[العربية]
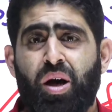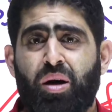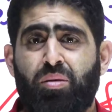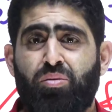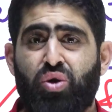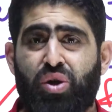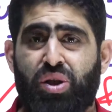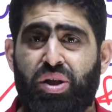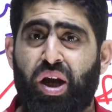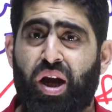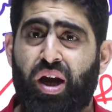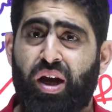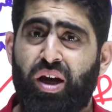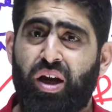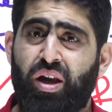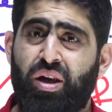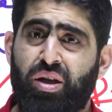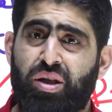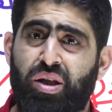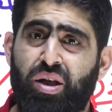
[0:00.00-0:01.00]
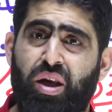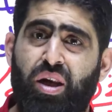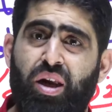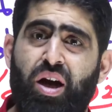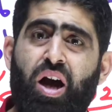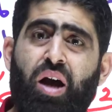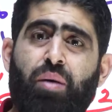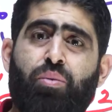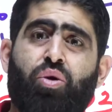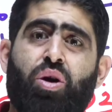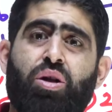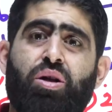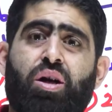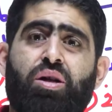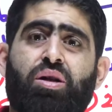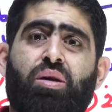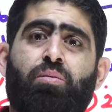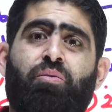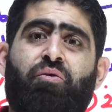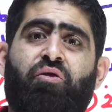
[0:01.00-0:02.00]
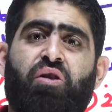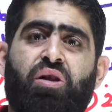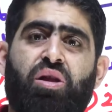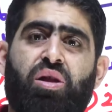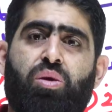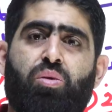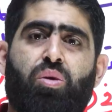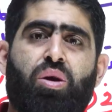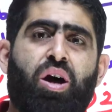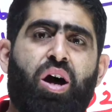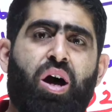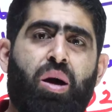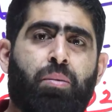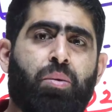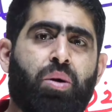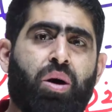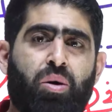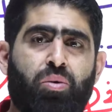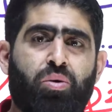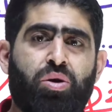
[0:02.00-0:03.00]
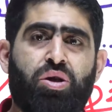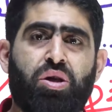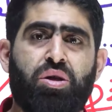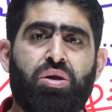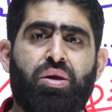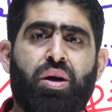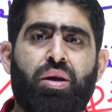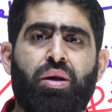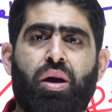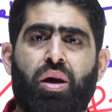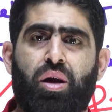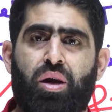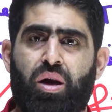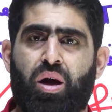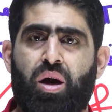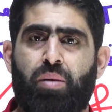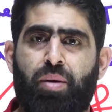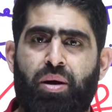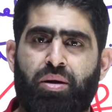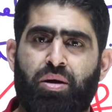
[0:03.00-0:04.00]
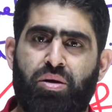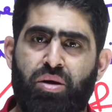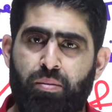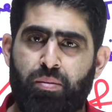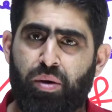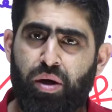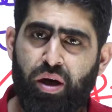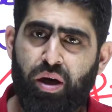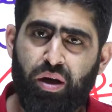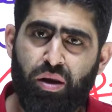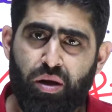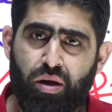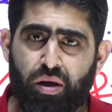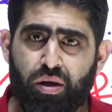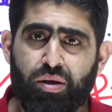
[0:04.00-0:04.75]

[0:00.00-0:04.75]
مستحيل يصير لاعب كره قدم فذ ولاعب قوي جدا الا بعد التمرين